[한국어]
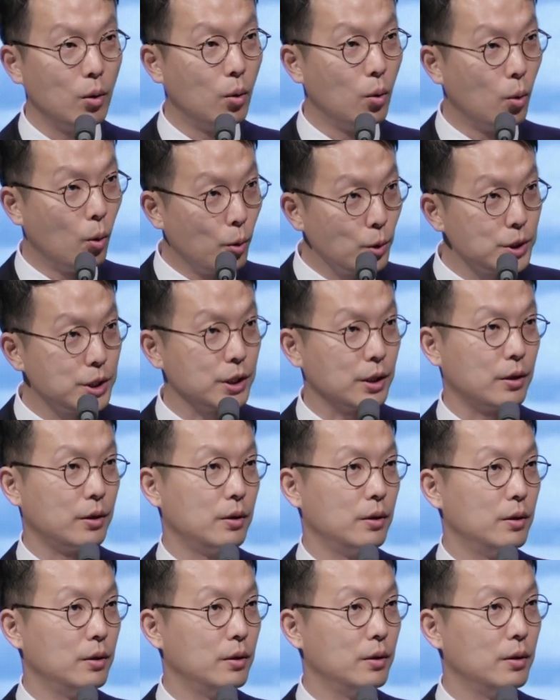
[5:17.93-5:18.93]
오직
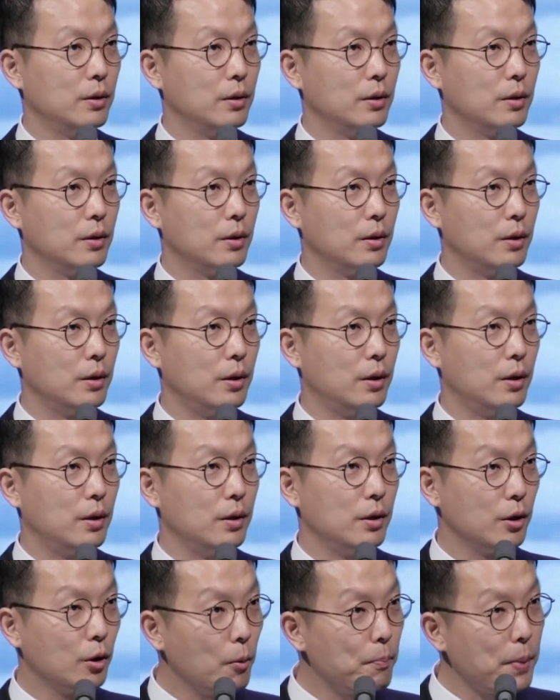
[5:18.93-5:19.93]
예,
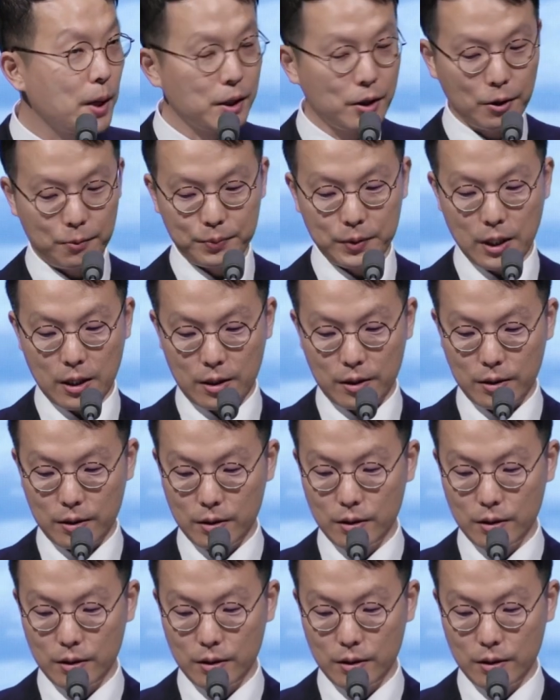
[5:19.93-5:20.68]
이것밖에 없다.